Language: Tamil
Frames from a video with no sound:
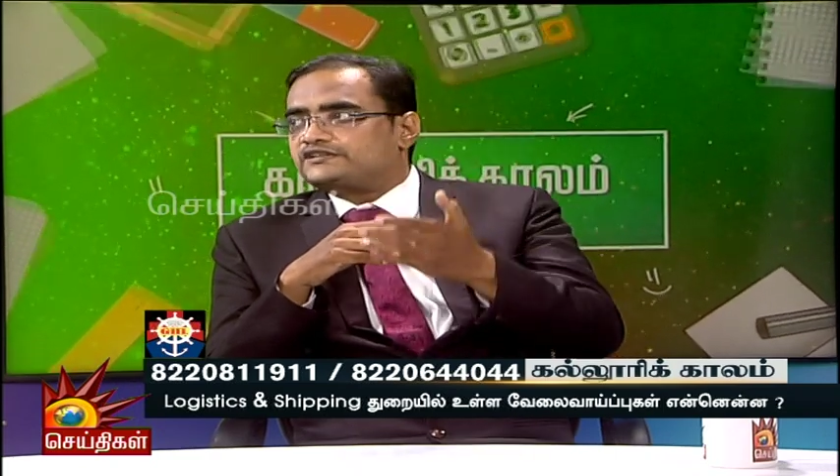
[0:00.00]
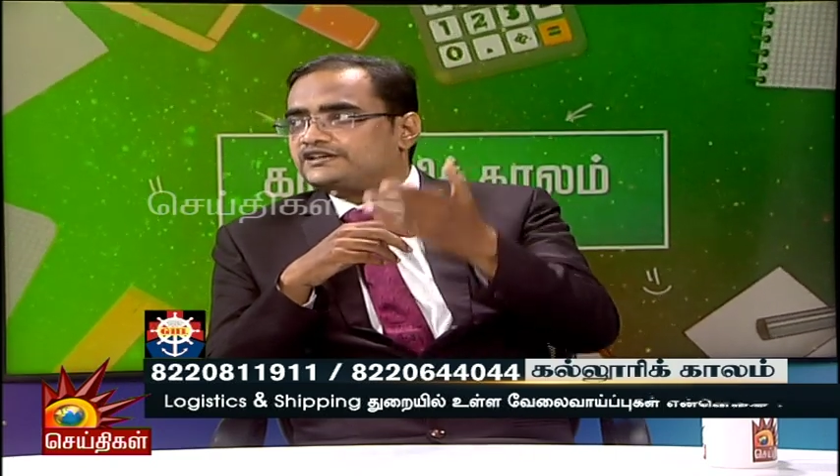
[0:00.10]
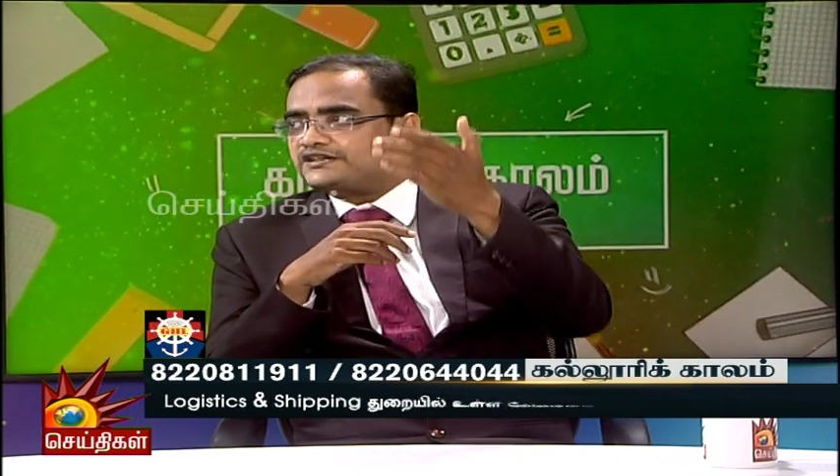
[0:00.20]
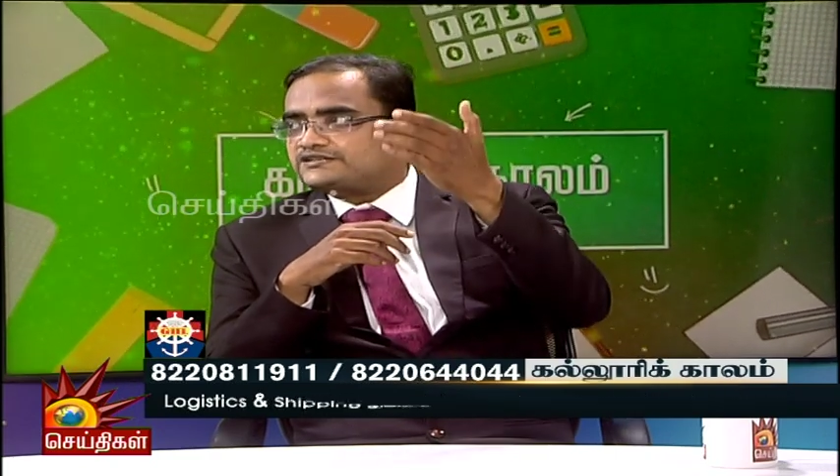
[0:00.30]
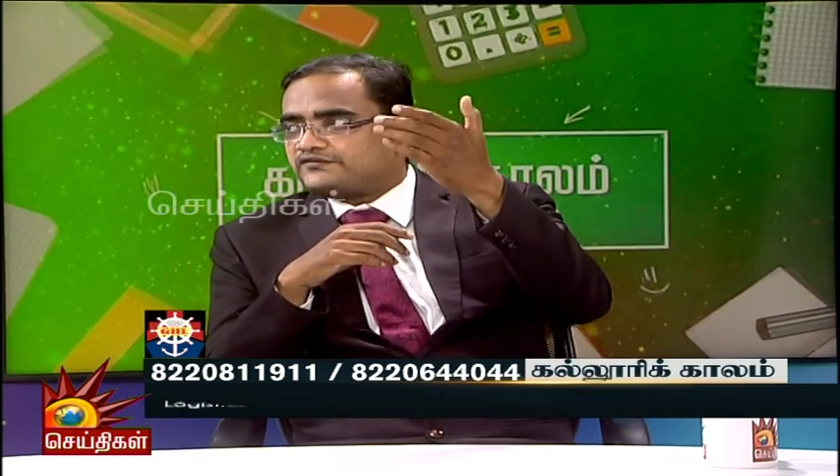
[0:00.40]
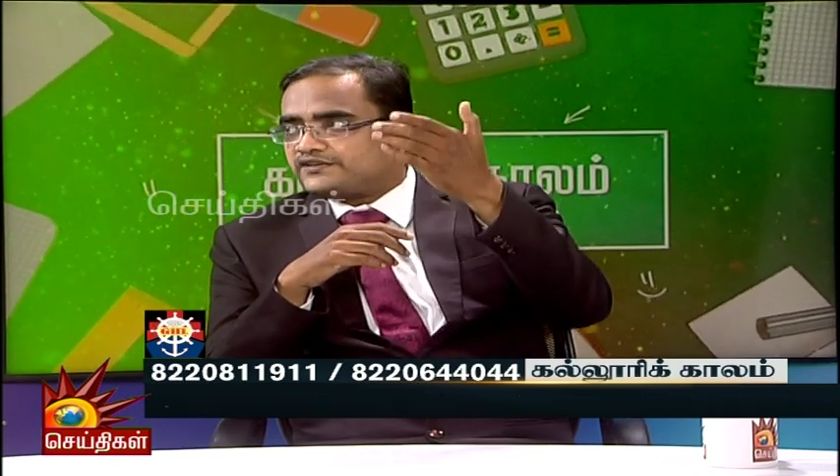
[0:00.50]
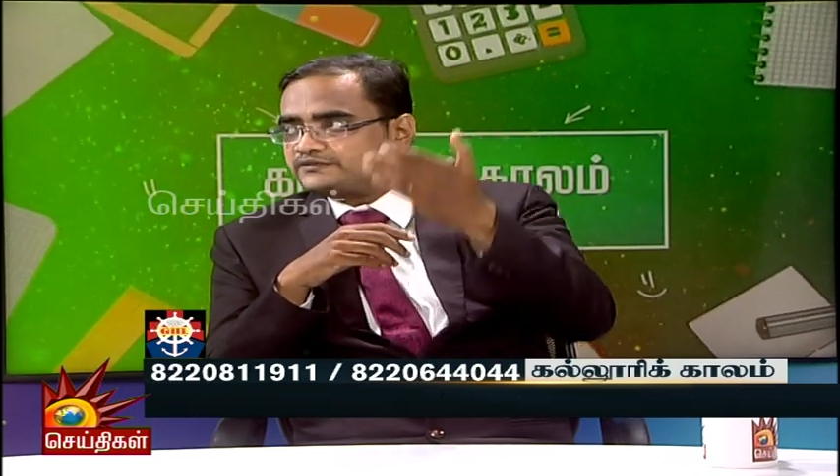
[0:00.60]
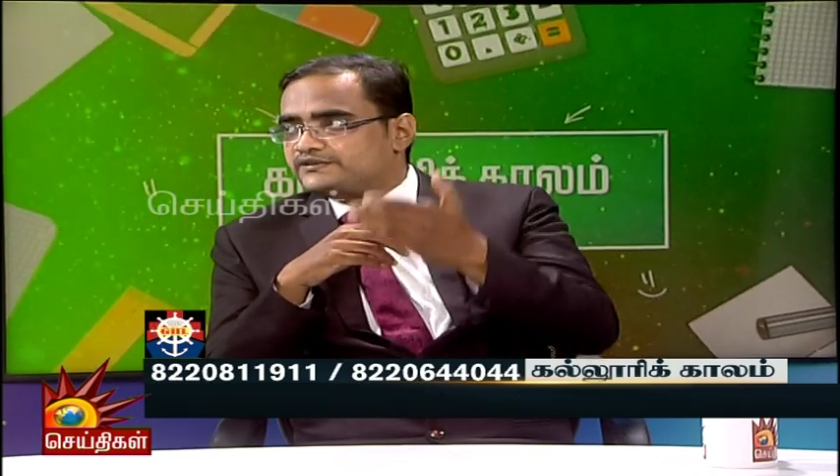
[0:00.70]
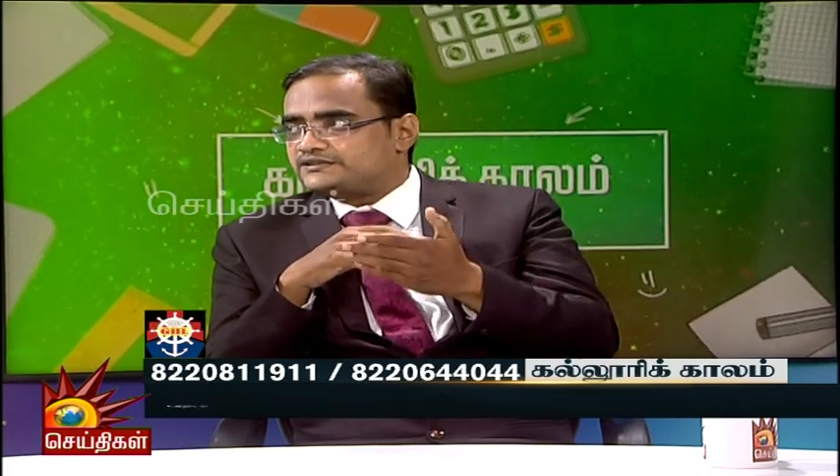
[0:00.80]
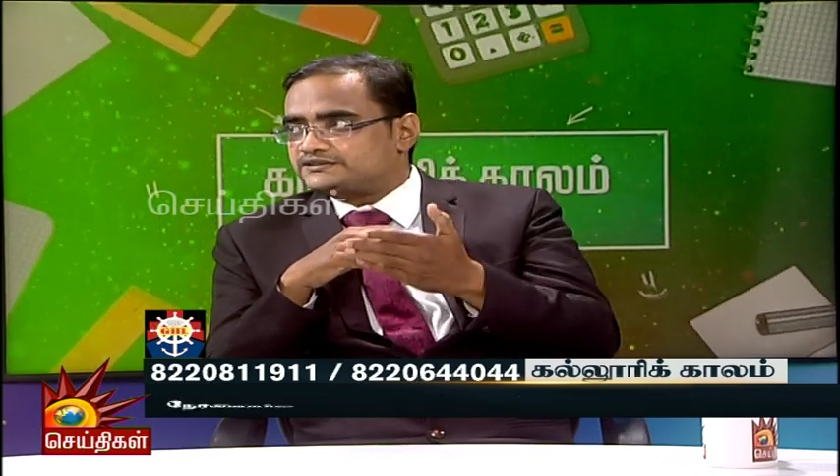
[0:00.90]
தேர்ட்டி இயர்ஸ் ஆஃப்
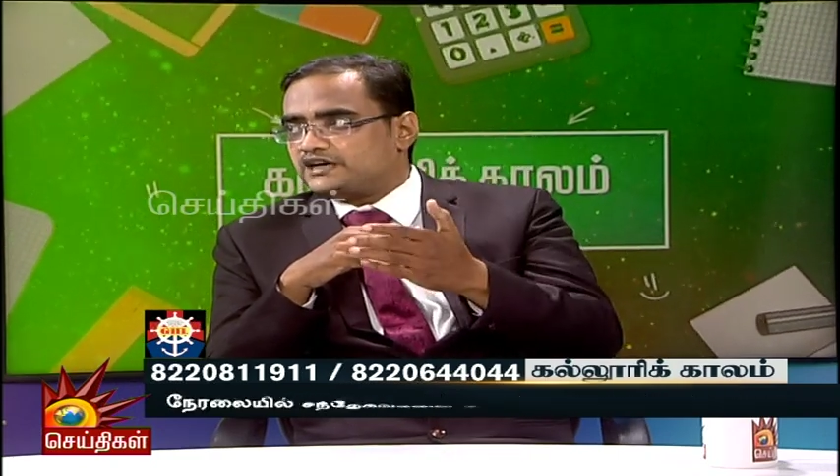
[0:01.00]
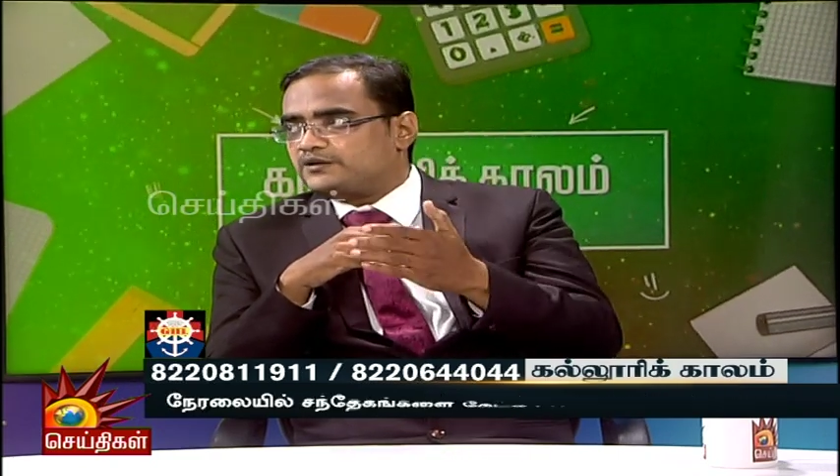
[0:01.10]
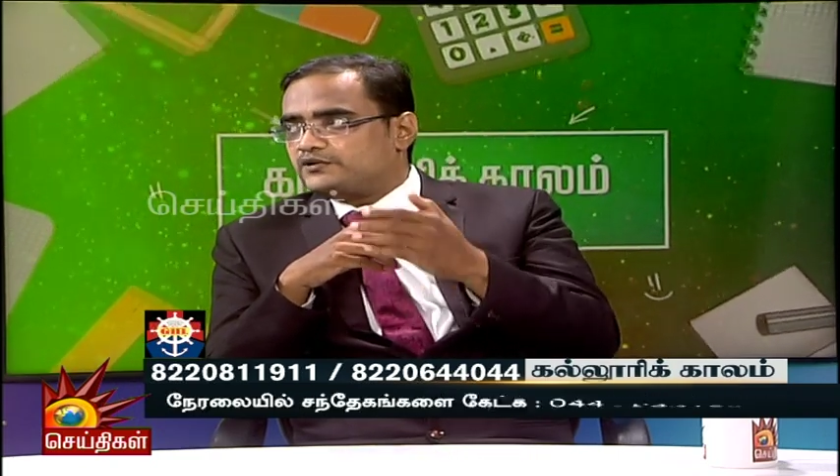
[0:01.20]
எக்ஸ்பீரியன்ஸை ஷேர்